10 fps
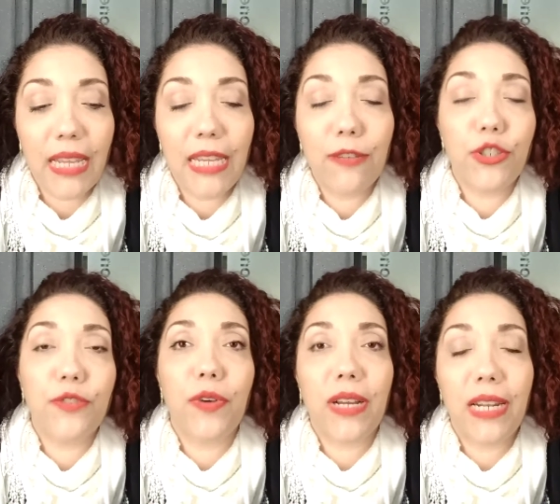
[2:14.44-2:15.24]
eu
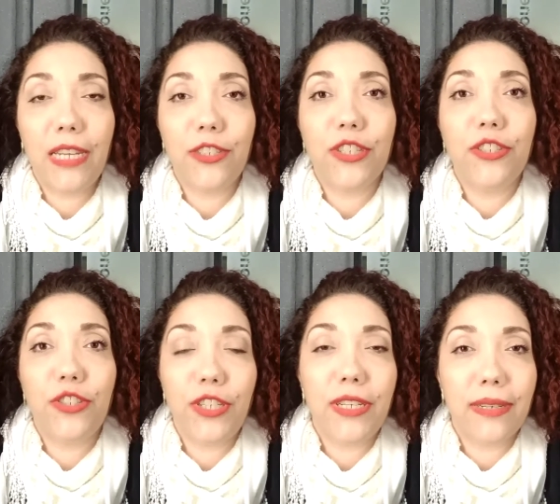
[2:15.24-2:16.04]
tive uma cliente que
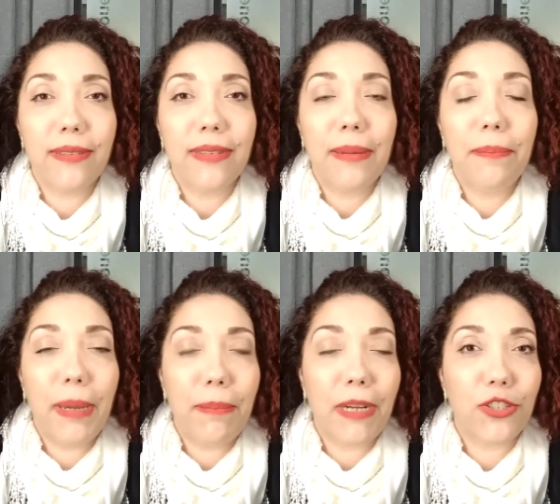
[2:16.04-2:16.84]
tinha
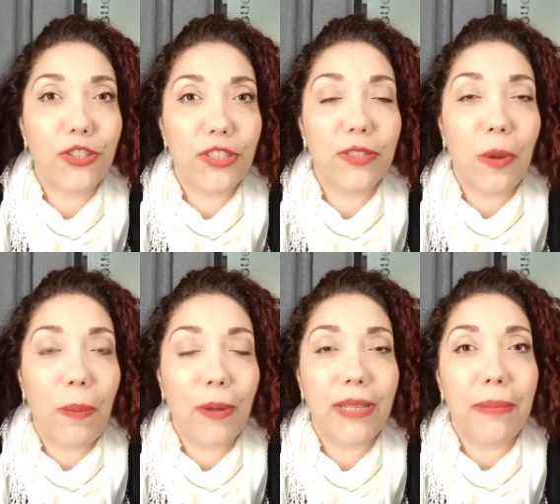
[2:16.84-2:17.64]
bastante esse
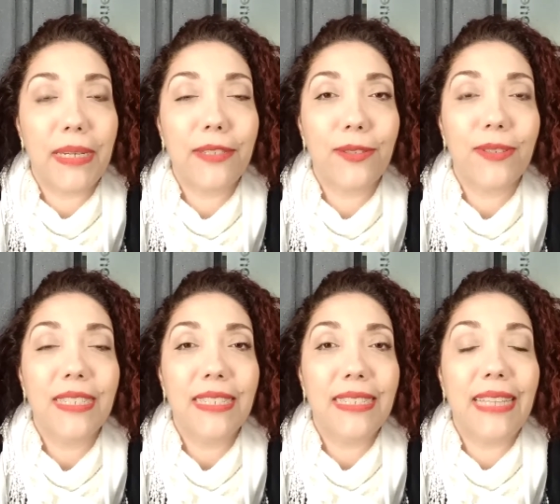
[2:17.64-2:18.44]
comportamento,
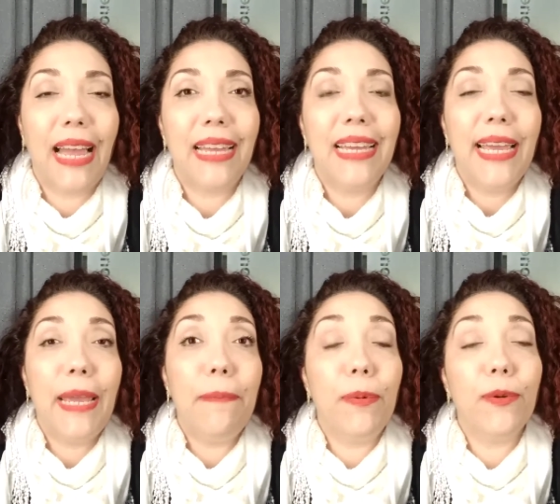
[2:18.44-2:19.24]
né?
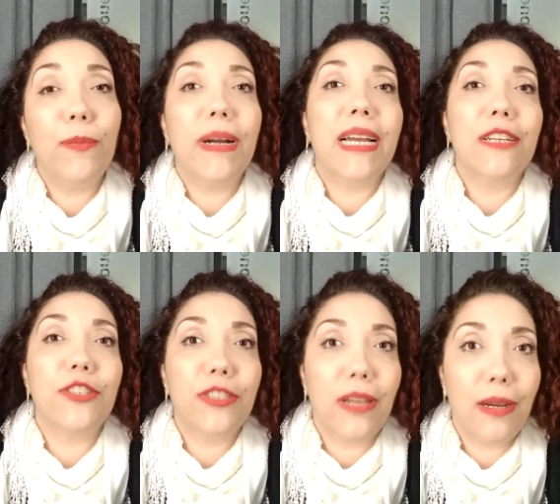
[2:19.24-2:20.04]
E por uma
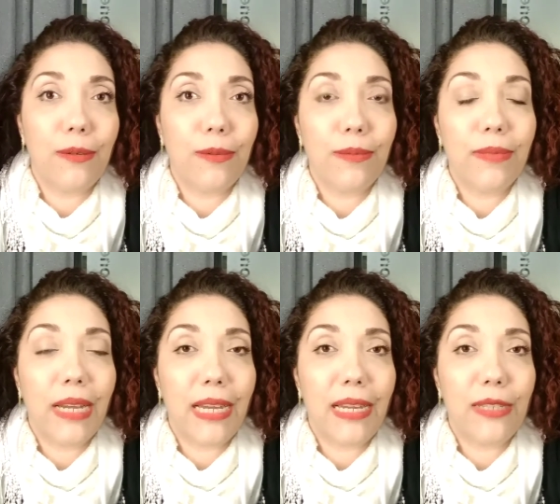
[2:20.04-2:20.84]
questão
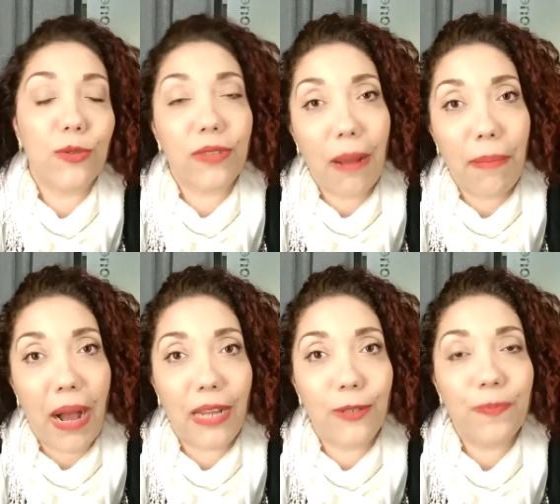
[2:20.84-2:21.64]
é, do
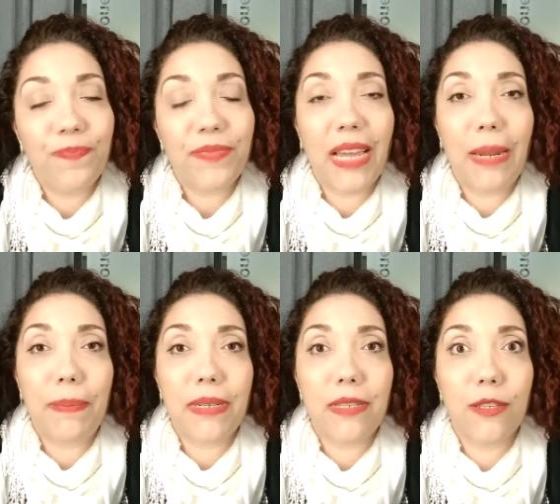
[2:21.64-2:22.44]
trabalho, ela
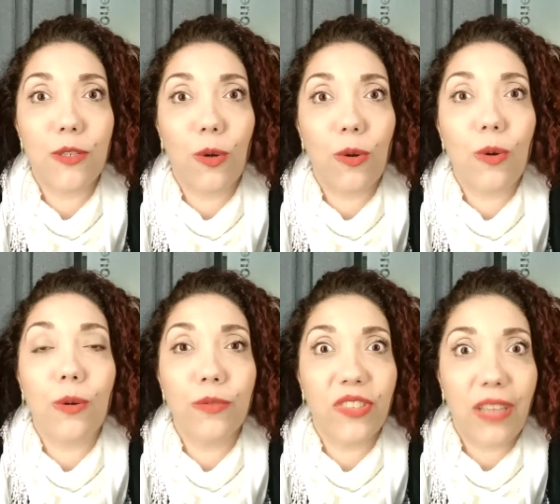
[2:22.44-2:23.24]
precisou
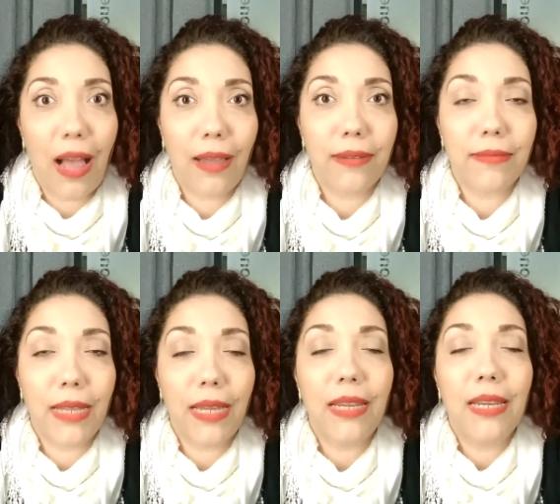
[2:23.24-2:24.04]
ousar,
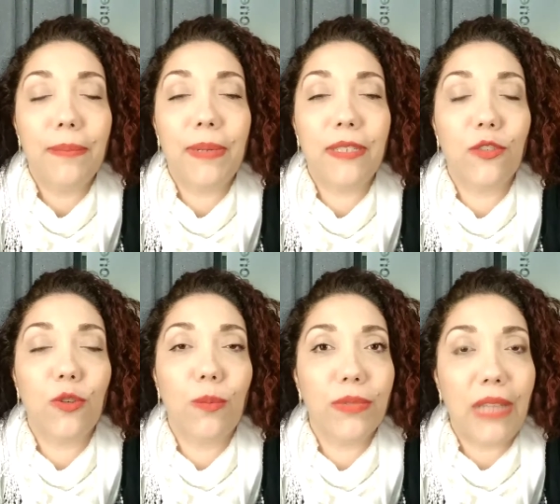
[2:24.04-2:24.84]
né?
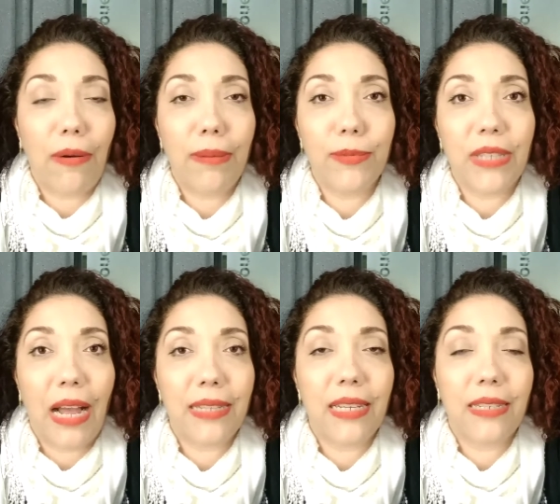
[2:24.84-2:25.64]
Precisou dar uma
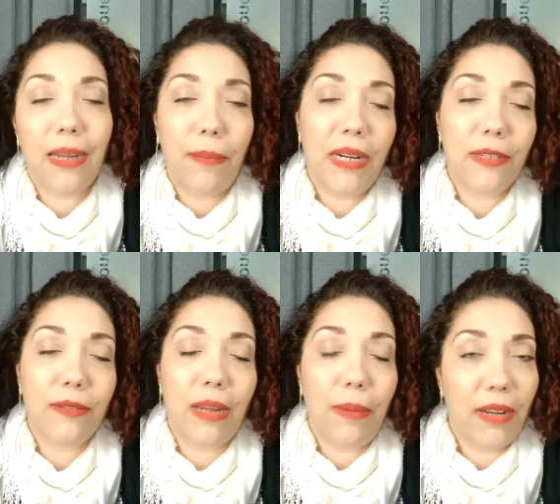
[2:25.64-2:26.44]
mudada. Ela trabalha,
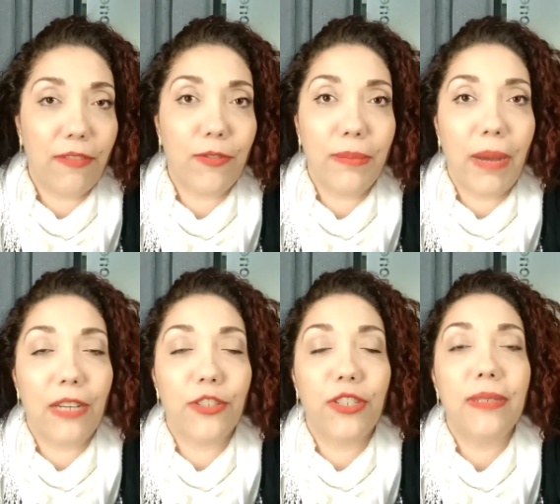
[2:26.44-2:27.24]
trabalhava com
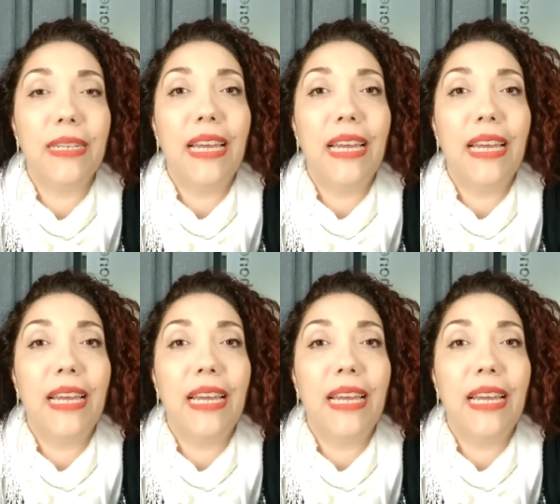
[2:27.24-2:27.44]
imagem